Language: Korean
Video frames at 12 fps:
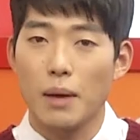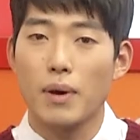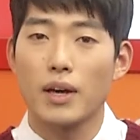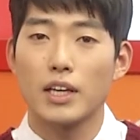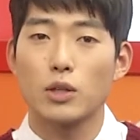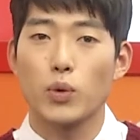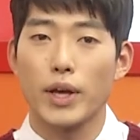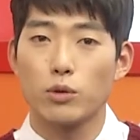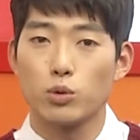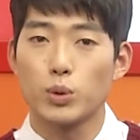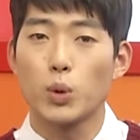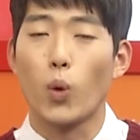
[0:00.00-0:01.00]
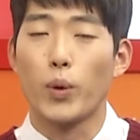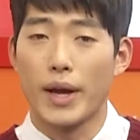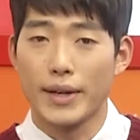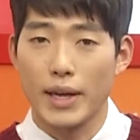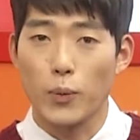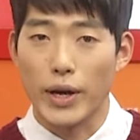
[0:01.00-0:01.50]
해방이 된 후
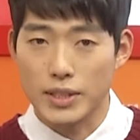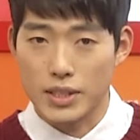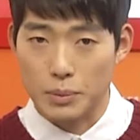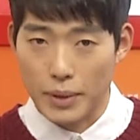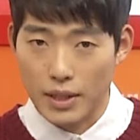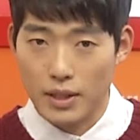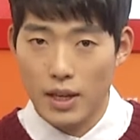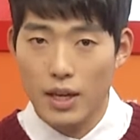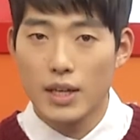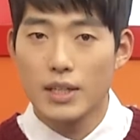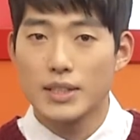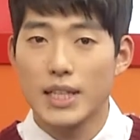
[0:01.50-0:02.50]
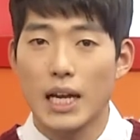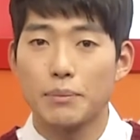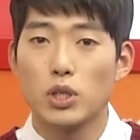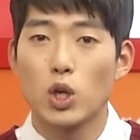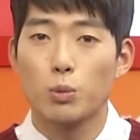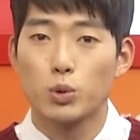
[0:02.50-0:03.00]
고향에 왔지만
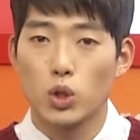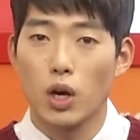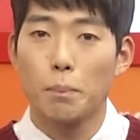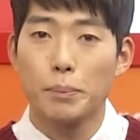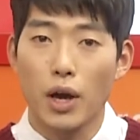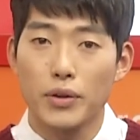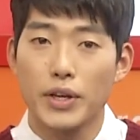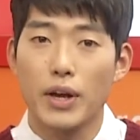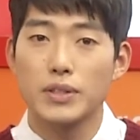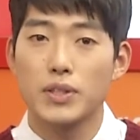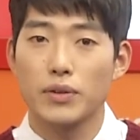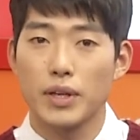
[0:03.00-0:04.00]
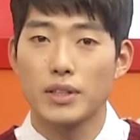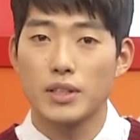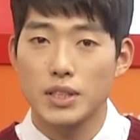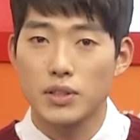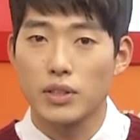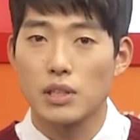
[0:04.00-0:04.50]
사람들로부터 편견 섞인
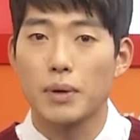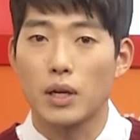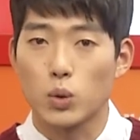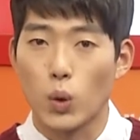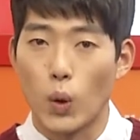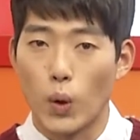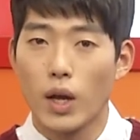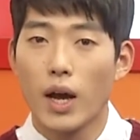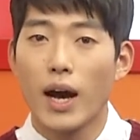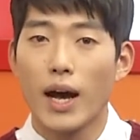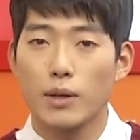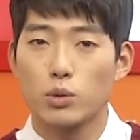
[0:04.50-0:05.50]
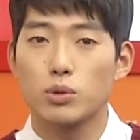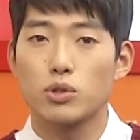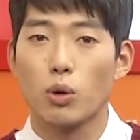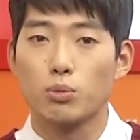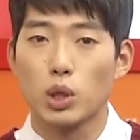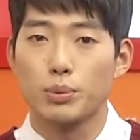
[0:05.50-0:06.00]
시선을 받고 한국
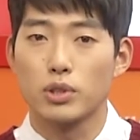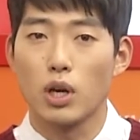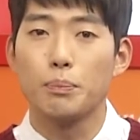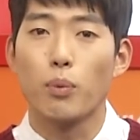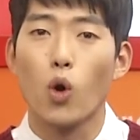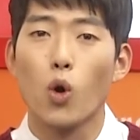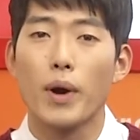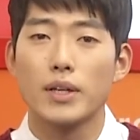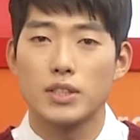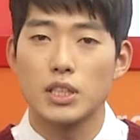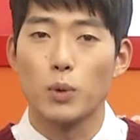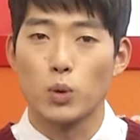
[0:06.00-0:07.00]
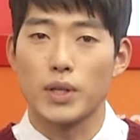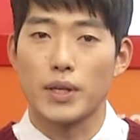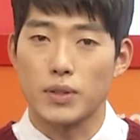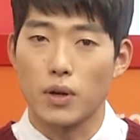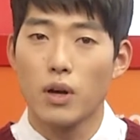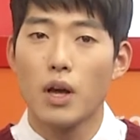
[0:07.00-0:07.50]
정부로부터 보호받지
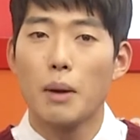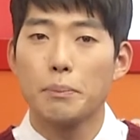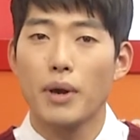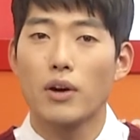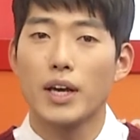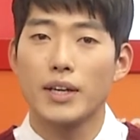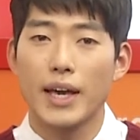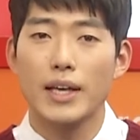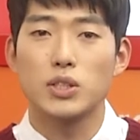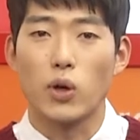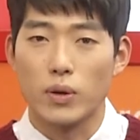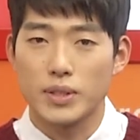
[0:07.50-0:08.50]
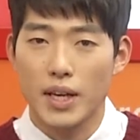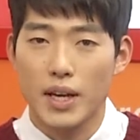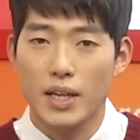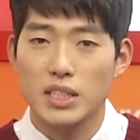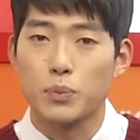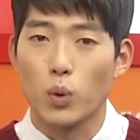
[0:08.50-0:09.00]
못해서 편하게
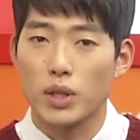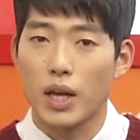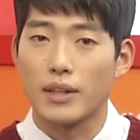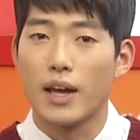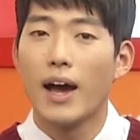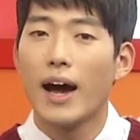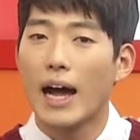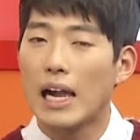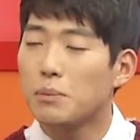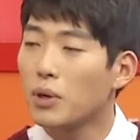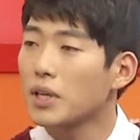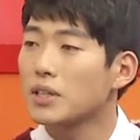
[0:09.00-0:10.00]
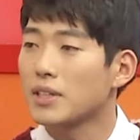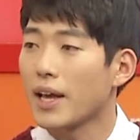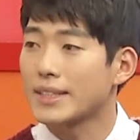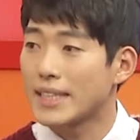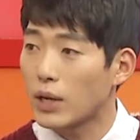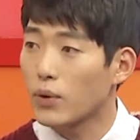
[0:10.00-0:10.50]
정착하지 못한
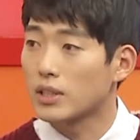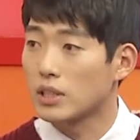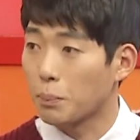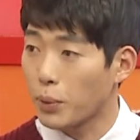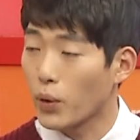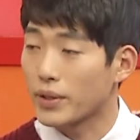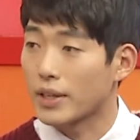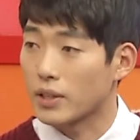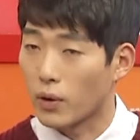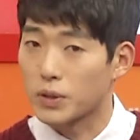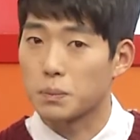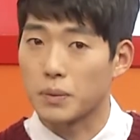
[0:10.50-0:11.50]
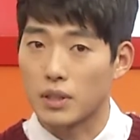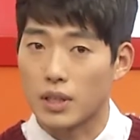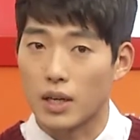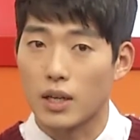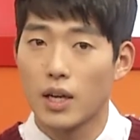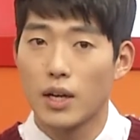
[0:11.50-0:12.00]
할머니들의 상황을 표현한
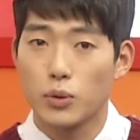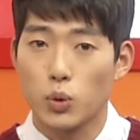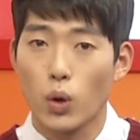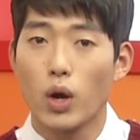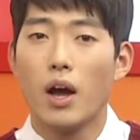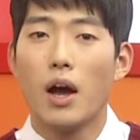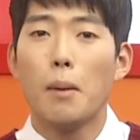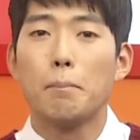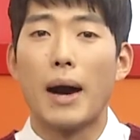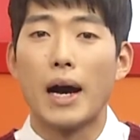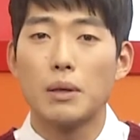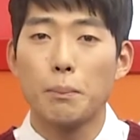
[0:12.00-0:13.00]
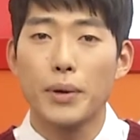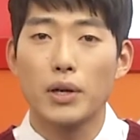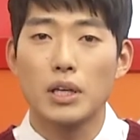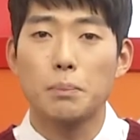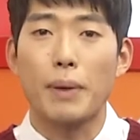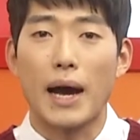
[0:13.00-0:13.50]
것입니다. 또 마음
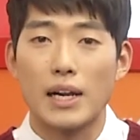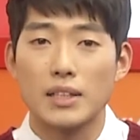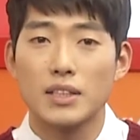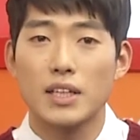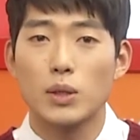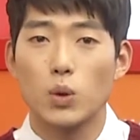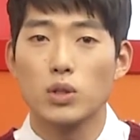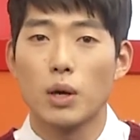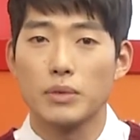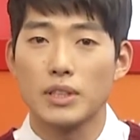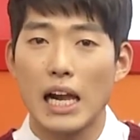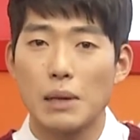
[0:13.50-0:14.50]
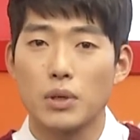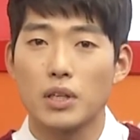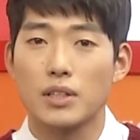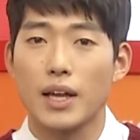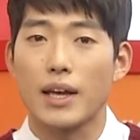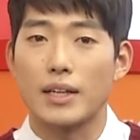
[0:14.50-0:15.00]
편히 발 디딜 곳 없는
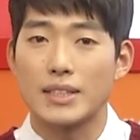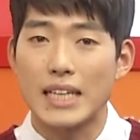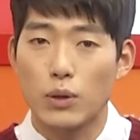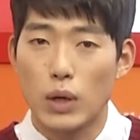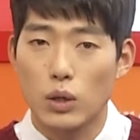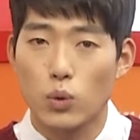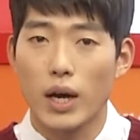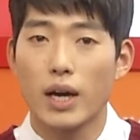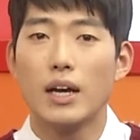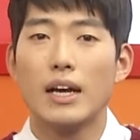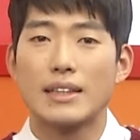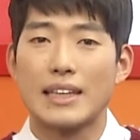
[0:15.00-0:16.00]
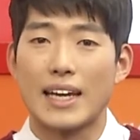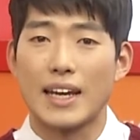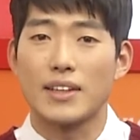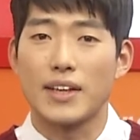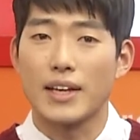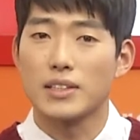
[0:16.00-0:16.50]
할머니들의 상황과
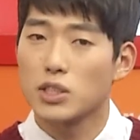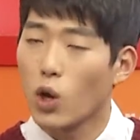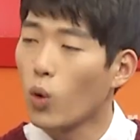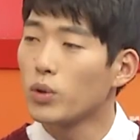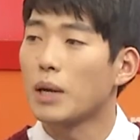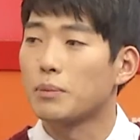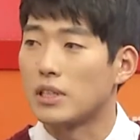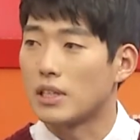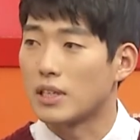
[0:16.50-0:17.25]
나라에 대한 서운함을